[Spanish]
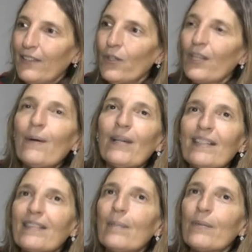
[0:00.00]
Nos daban
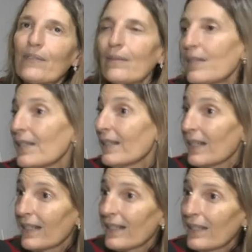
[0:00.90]
esa
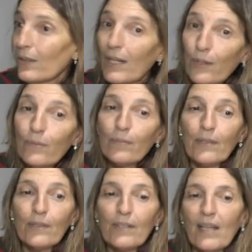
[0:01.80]
posibilidad a los
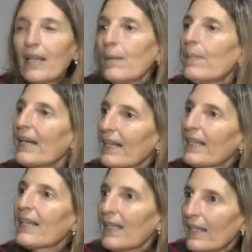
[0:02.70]
alumnos
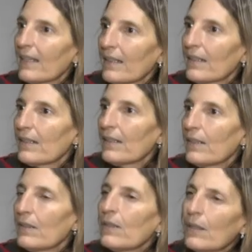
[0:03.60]
para que
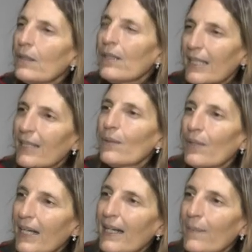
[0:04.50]
no nos
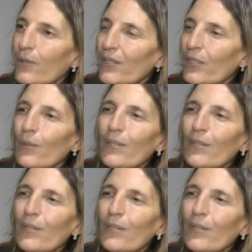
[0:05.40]
equivocáramos tanto.